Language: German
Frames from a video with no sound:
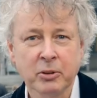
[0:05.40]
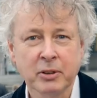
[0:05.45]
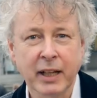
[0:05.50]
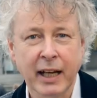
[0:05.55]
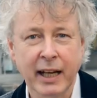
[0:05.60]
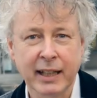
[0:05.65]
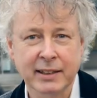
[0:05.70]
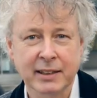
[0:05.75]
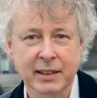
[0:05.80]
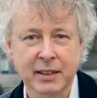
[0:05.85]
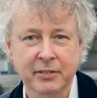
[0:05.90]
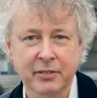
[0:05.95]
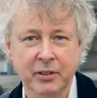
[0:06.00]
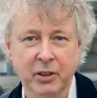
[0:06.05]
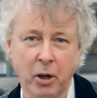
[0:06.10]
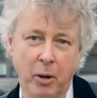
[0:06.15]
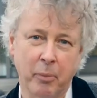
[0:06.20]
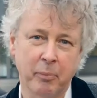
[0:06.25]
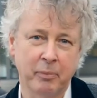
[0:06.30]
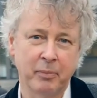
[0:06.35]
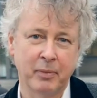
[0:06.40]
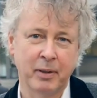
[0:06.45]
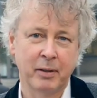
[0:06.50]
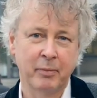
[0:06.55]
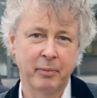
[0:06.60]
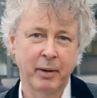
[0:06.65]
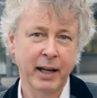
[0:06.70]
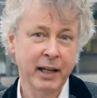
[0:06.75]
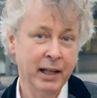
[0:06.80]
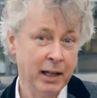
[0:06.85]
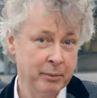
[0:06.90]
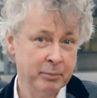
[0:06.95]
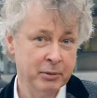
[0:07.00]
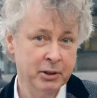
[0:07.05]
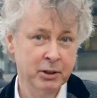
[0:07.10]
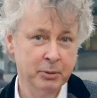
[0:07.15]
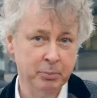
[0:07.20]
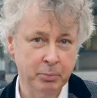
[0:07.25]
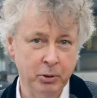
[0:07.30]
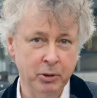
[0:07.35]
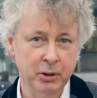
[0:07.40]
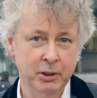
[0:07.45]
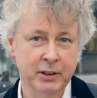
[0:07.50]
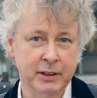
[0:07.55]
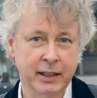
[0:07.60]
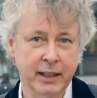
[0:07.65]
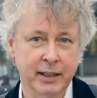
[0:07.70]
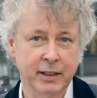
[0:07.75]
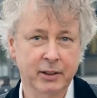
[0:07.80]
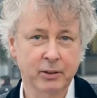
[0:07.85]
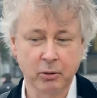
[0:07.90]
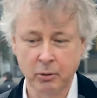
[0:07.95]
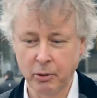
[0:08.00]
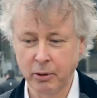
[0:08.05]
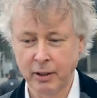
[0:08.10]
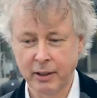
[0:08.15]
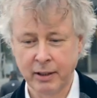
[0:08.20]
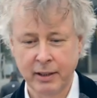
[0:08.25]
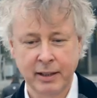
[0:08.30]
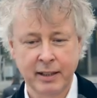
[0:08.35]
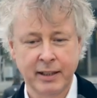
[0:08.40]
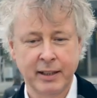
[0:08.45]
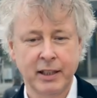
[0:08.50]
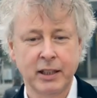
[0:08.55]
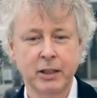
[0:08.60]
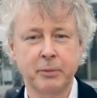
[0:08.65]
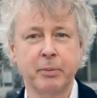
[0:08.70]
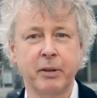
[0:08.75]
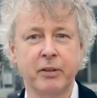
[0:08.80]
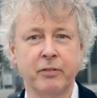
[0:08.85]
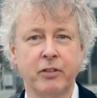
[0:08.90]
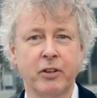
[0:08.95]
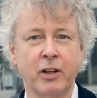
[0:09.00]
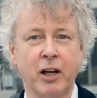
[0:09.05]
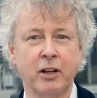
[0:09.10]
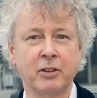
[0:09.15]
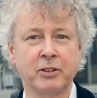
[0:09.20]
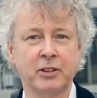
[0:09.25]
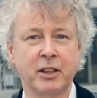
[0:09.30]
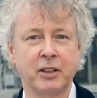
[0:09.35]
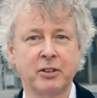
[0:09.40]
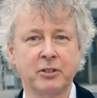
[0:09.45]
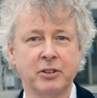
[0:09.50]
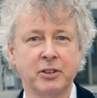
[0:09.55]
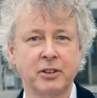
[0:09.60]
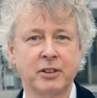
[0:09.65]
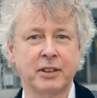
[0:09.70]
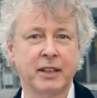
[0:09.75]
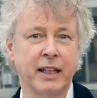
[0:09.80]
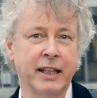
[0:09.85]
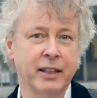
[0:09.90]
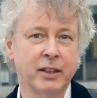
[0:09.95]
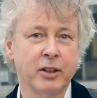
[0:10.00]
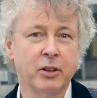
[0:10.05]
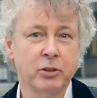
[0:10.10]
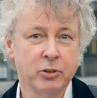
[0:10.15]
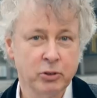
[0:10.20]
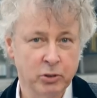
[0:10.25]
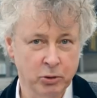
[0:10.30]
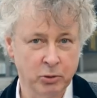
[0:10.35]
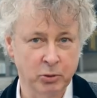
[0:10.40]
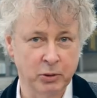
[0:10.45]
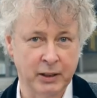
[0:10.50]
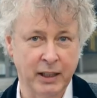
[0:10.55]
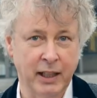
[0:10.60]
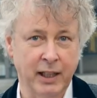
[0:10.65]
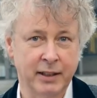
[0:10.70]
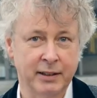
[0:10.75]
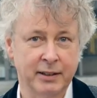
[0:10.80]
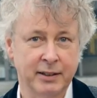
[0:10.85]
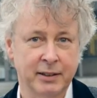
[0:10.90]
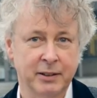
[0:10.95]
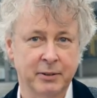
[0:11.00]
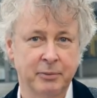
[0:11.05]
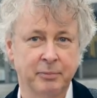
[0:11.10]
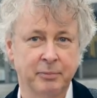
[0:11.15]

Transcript: und herzlich willkommen. Mein Name ist Boris Zernikow. Ich bin von Haus aus Kinder- und Jugendarzt.